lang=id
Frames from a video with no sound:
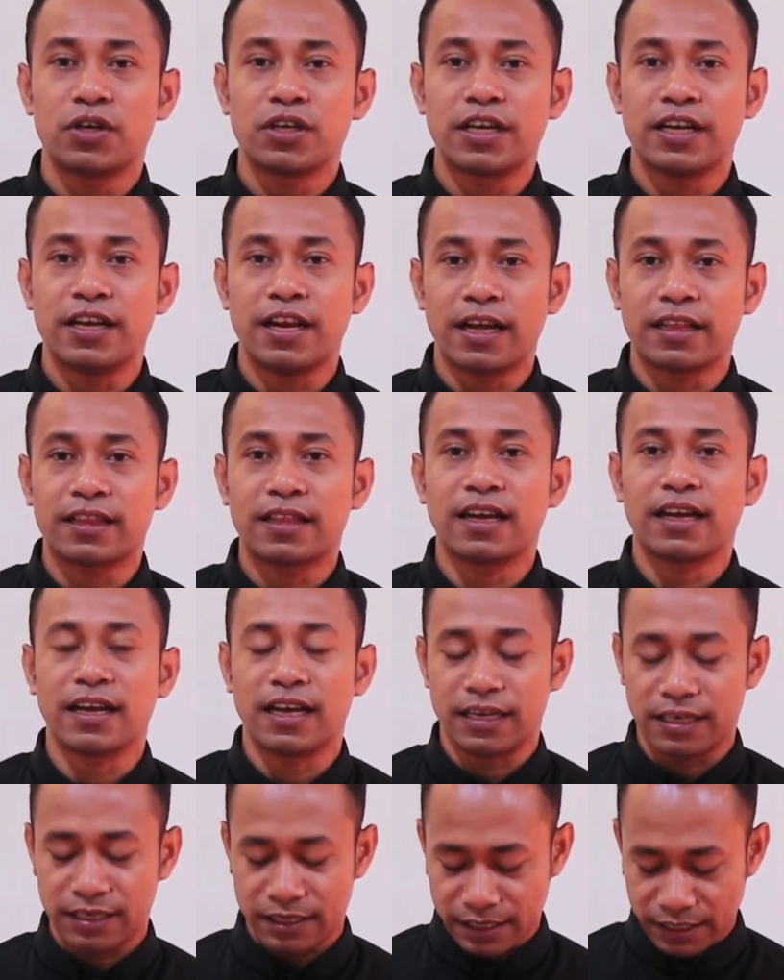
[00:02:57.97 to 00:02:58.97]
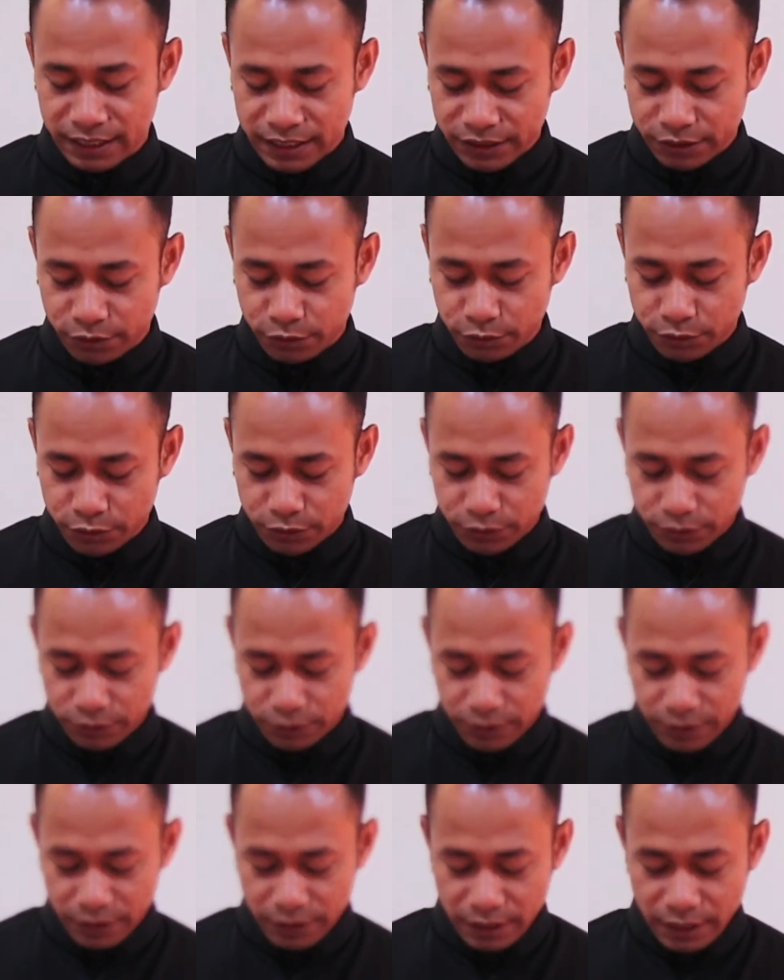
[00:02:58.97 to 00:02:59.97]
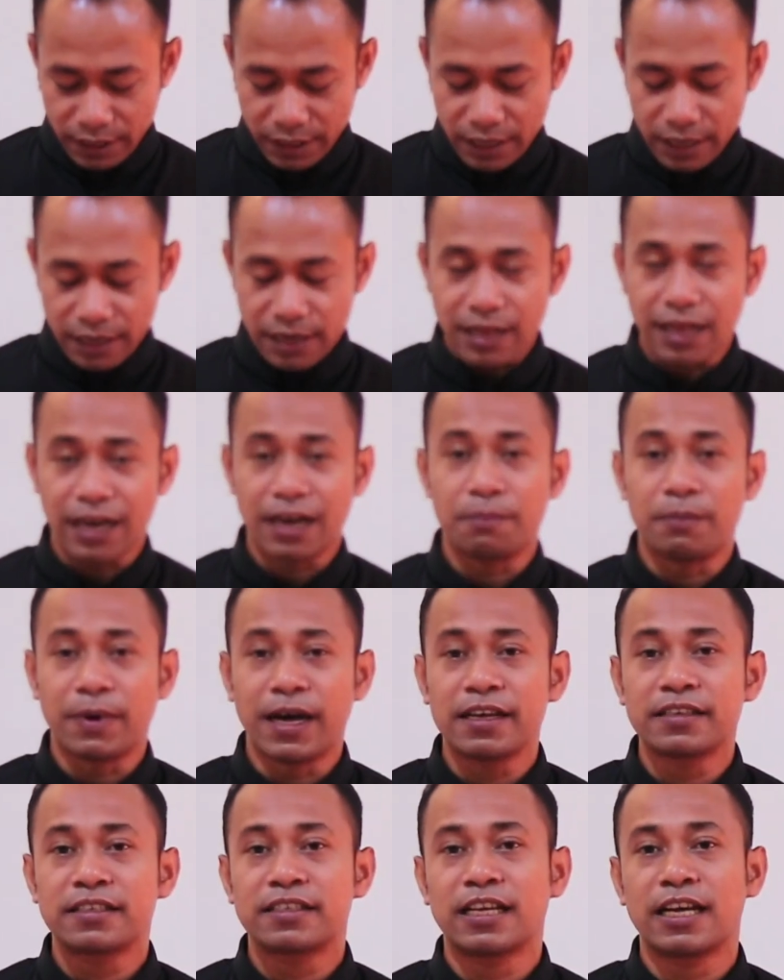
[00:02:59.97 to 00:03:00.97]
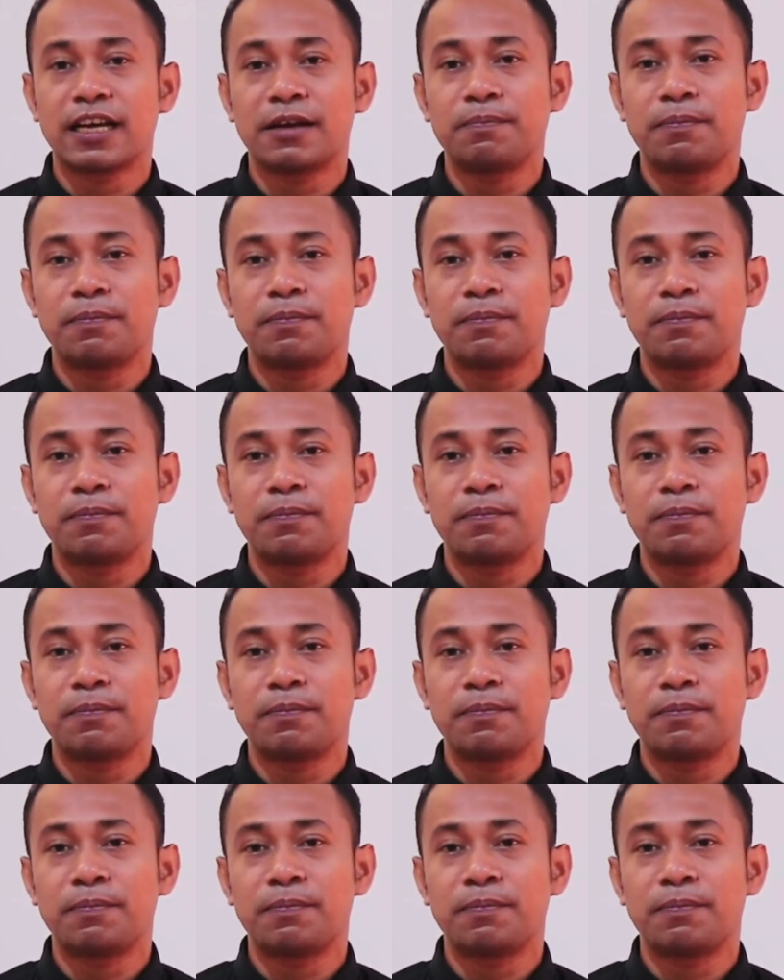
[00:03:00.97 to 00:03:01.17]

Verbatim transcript: kedatangan Kristus. Dalam masa